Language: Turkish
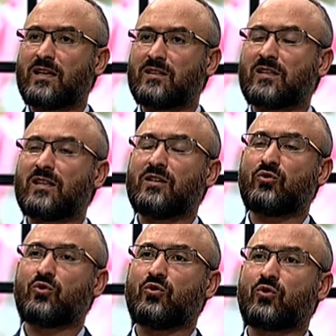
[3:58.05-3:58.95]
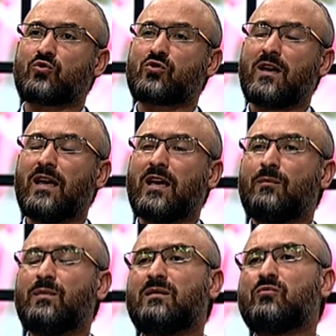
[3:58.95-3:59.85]
ettiklerini görüyoruz. Evet,
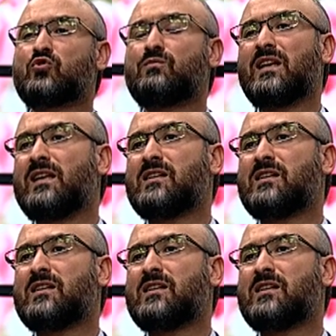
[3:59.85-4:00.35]
maalesef. bir, bir